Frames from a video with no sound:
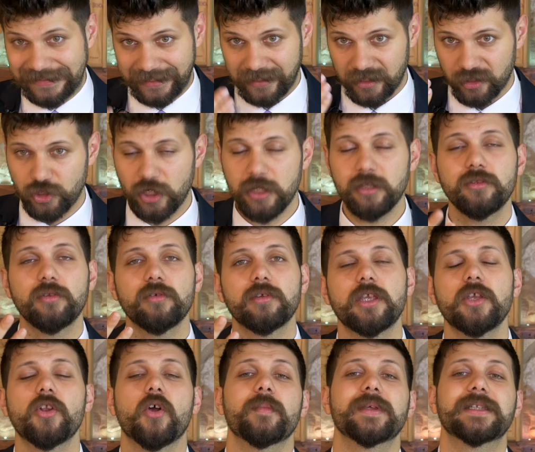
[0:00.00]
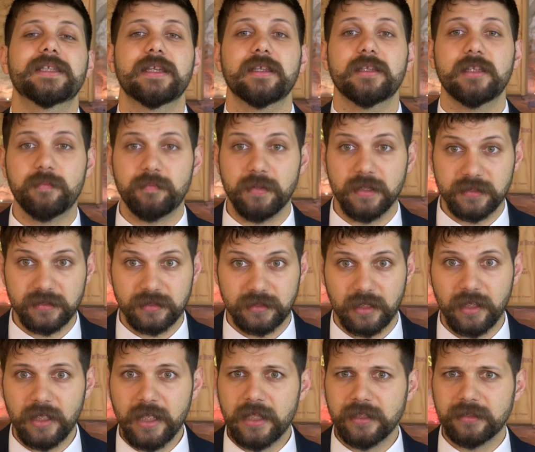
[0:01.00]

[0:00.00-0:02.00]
300 km di piste